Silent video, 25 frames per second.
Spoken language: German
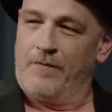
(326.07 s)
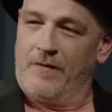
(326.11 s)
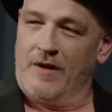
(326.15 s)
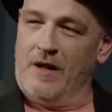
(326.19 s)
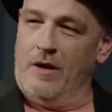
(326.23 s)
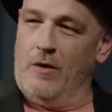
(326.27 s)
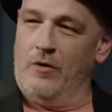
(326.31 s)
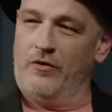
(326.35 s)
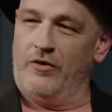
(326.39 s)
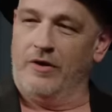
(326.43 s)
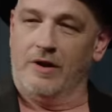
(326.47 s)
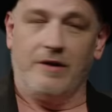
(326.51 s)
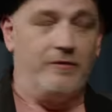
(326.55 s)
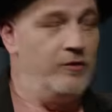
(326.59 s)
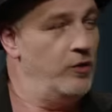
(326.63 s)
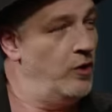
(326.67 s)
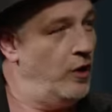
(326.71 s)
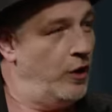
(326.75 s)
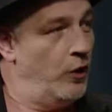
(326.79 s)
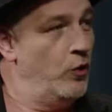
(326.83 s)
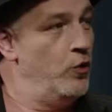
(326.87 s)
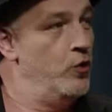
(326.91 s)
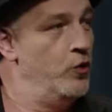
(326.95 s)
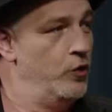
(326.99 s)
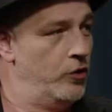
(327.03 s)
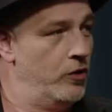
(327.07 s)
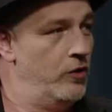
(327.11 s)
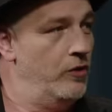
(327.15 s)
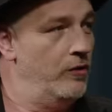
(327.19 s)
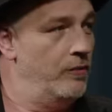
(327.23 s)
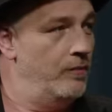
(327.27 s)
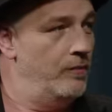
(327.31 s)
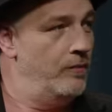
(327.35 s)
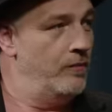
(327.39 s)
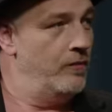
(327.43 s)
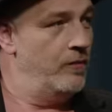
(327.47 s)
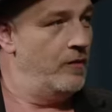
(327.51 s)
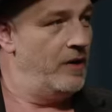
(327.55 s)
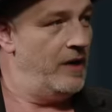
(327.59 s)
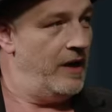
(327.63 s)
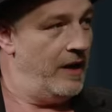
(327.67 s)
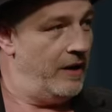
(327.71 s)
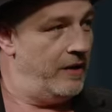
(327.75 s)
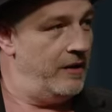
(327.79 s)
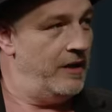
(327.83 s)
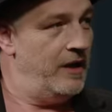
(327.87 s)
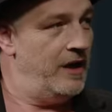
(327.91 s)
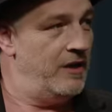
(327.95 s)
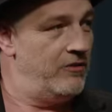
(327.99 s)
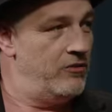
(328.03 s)
außergewöhnlichen Hüten
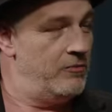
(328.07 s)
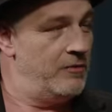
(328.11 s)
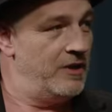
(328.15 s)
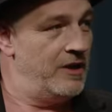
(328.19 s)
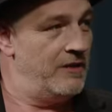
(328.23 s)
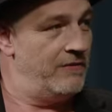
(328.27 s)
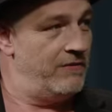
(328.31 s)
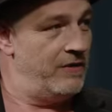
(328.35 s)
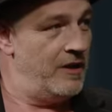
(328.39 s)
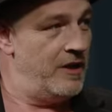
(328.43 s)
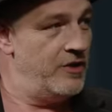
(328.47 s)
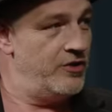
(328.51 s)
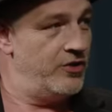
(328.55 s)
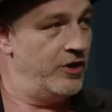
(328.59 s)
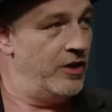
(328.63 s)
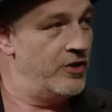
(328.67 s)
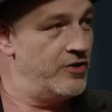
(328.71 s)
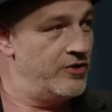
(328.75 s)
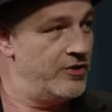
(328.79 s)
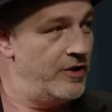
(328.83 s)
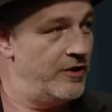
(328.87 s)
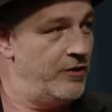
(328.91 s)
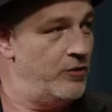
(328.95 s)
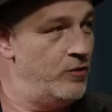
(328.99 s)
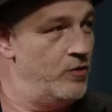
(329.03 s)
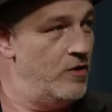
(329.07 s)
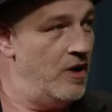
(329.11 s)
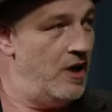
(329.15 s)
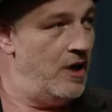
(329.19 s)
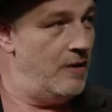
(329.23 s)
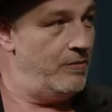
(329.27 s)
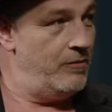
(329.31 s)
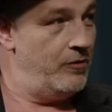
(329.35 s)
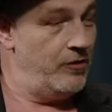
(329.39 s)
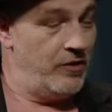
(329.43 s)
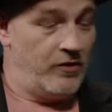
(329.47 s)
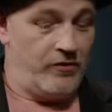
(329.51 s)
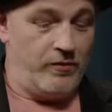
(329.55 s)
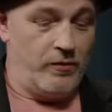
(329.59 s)
lenke ich von meiner fleischigen Statur ab und das